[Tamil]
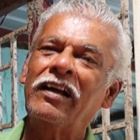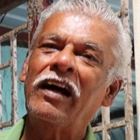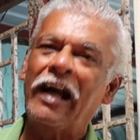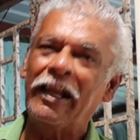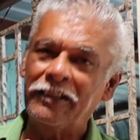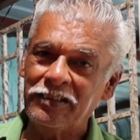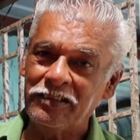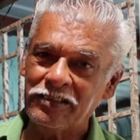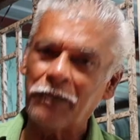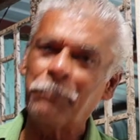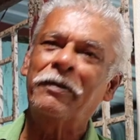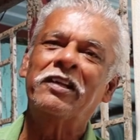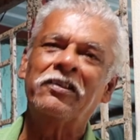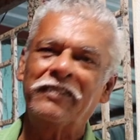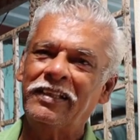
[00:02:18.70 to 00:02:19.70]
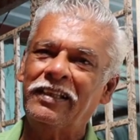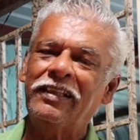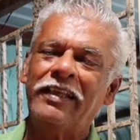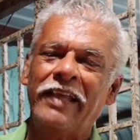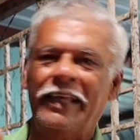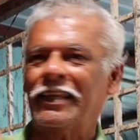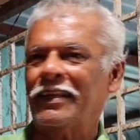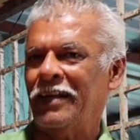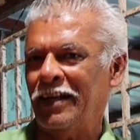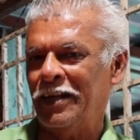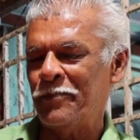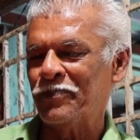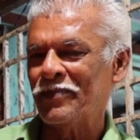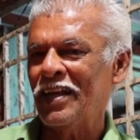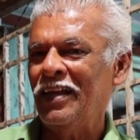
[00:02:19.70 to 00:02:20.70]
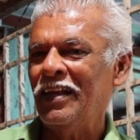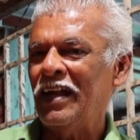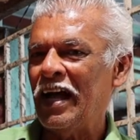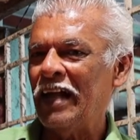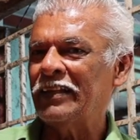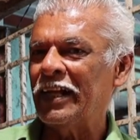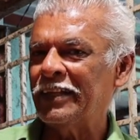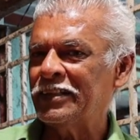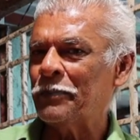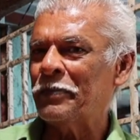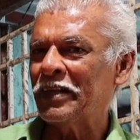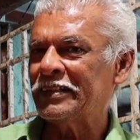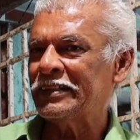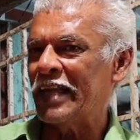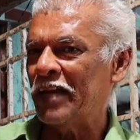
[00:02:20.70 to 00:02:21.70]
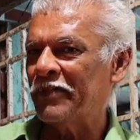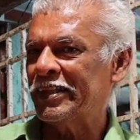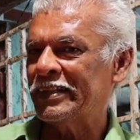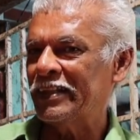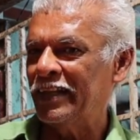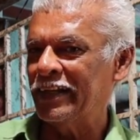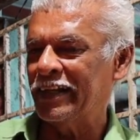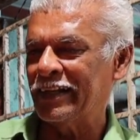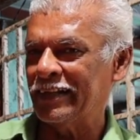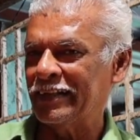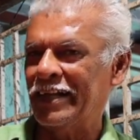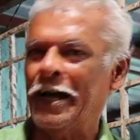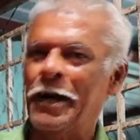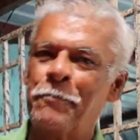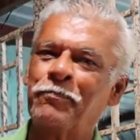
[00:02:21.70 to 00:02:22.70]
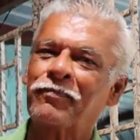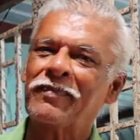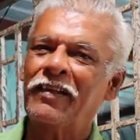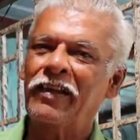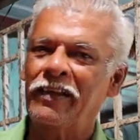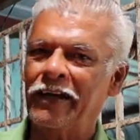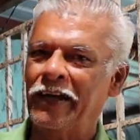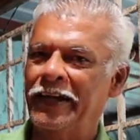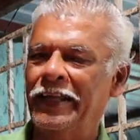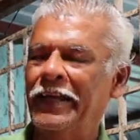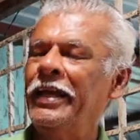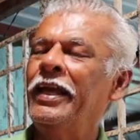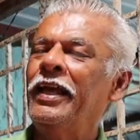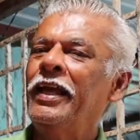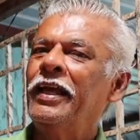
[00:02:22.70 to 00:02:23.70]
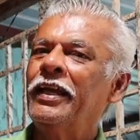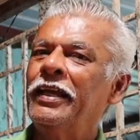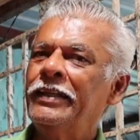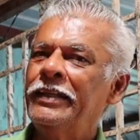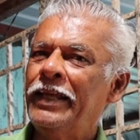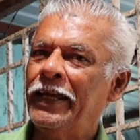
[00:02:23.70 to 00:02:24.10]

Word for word: அச்சப்படுவது ஏதனால் அந்த அச்சப்பட தேவை இருக்கிறதா ரெண்டு இந்த